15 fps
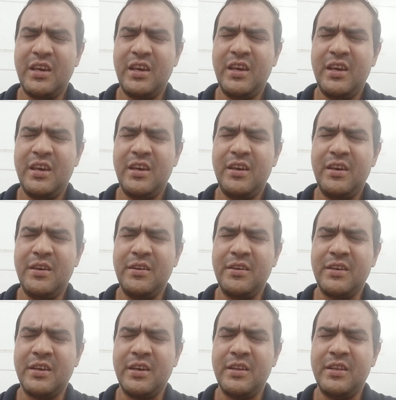Ei,
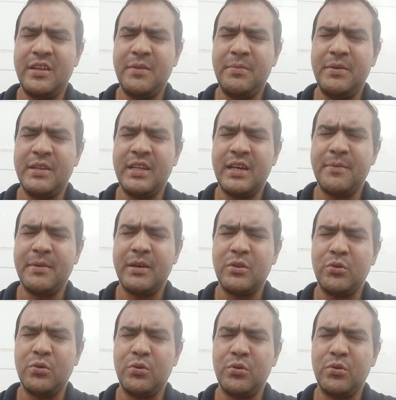que
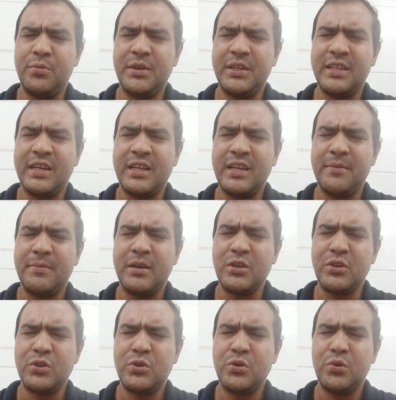
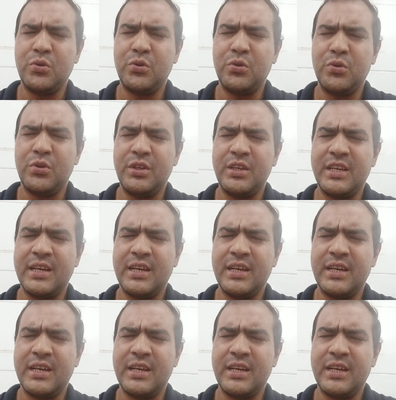debidabadorobatarabachondori